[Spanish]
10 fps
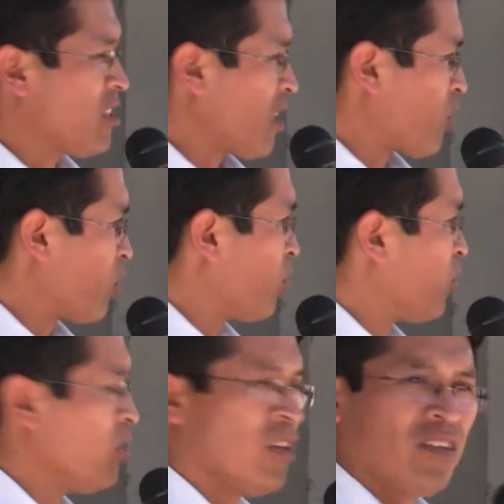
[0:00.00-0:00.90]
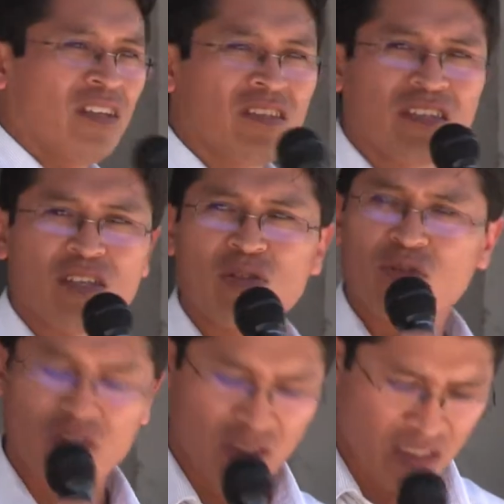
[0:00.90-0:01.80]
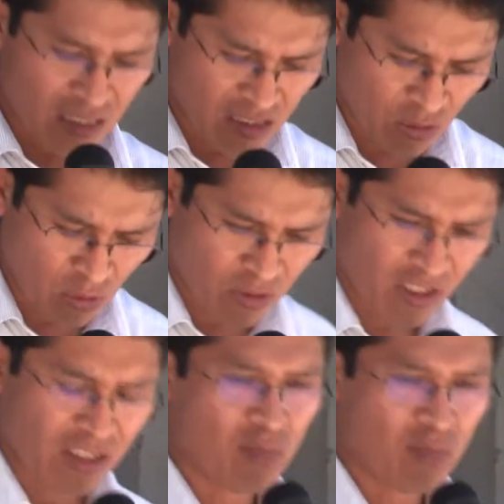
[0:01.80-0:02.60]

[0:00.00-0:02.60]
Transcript: el desarrollo de este, de este sector tan